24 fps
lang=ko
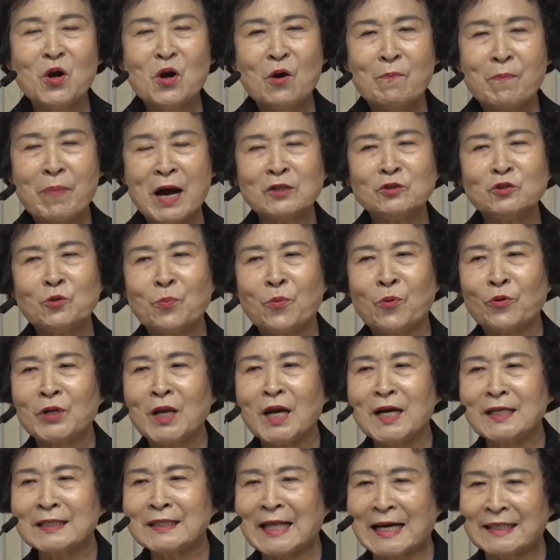방도
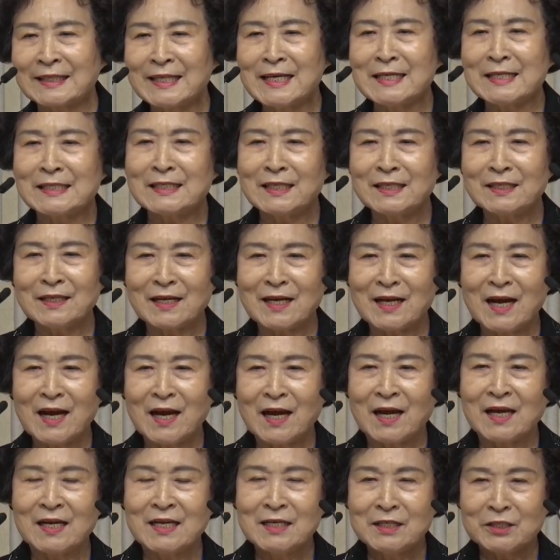보라가 다 돼
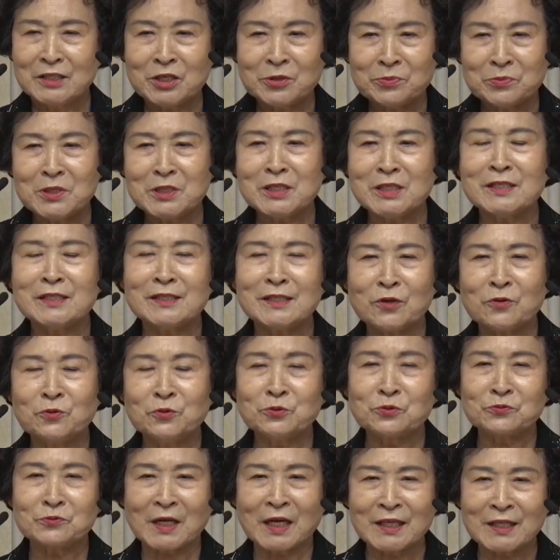있으니까 침실
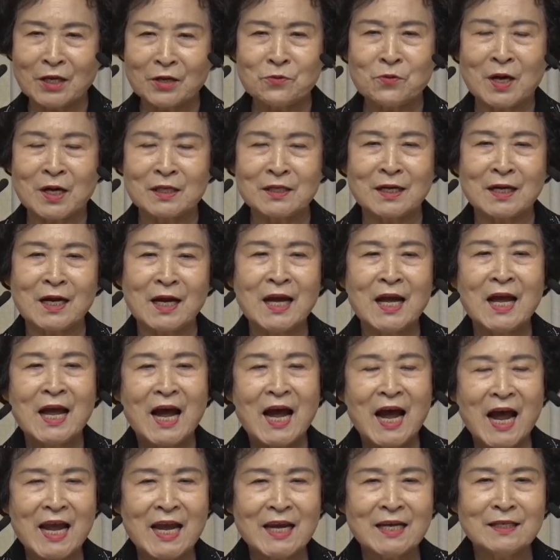제공도 다 되고 하니까
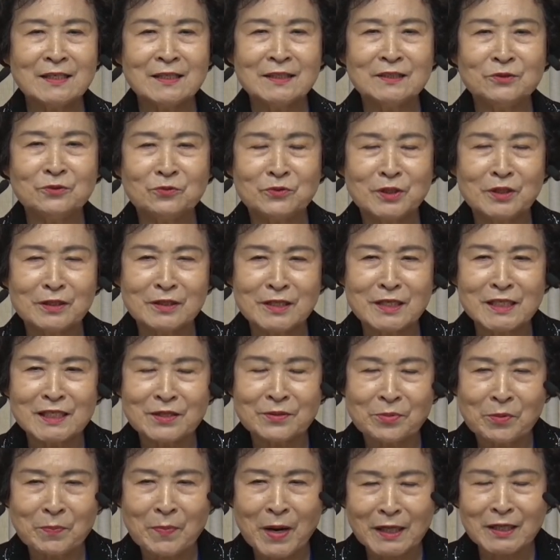아이는 우리
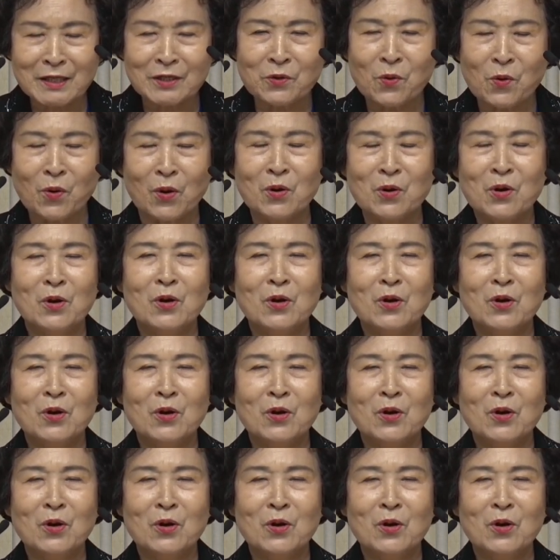어린이집에 맡기고